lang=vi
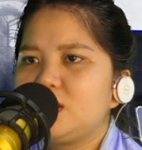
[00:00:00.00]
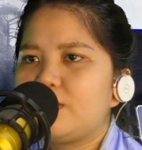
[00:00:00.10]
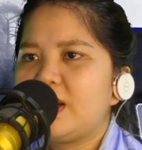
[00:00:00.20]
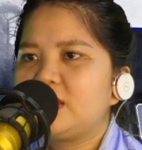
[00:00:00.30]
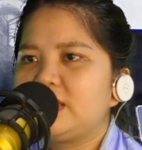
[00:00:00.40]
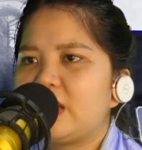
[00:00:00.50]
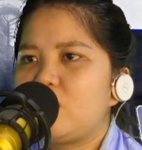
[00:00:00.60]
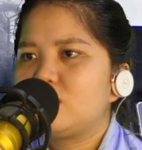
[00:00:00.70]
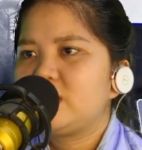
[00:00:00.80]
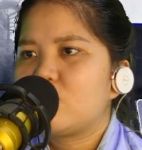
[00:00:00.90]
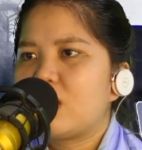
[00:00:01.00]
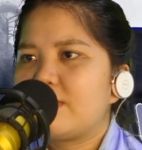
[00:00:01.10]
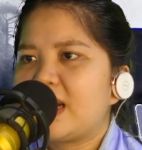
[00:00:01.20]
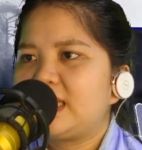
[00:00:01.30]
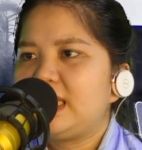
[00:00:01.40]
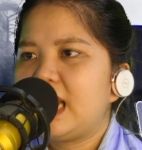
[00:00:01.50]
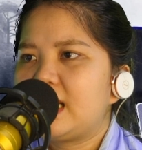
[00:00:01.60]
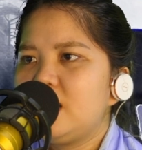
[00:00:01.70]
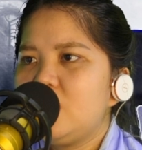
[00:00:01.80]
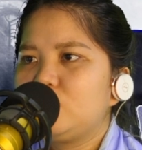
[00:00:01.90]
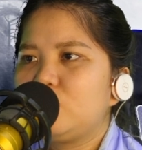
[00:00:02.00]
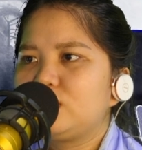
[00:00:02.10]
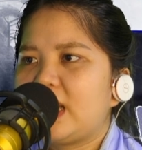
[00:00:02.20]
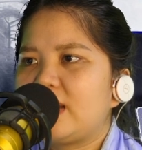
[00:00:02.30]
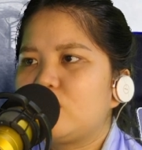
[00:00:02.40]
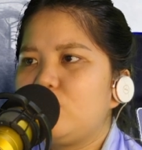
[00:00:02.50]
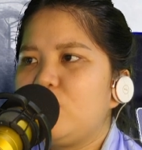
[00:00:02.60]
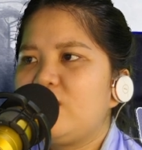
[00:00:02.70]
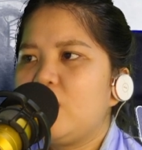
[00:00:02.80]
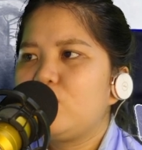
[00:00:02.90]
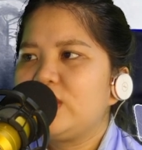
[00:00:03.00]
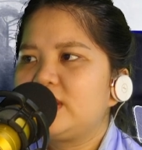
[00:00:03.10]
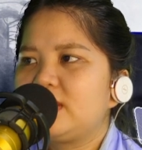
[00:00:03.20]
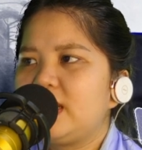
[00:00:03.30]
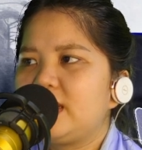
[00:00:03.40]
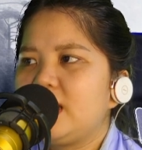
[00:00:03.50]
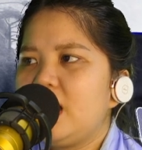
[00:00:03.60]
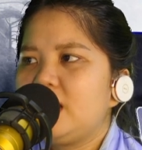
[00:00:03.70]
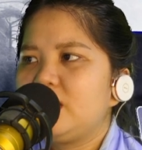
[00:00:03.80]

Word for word: Trong mắt Hứa Thanh lộ ra quan mang kỳ lạ, tồn tại cùng lúc với Hồng Nguyệt Thần Điện,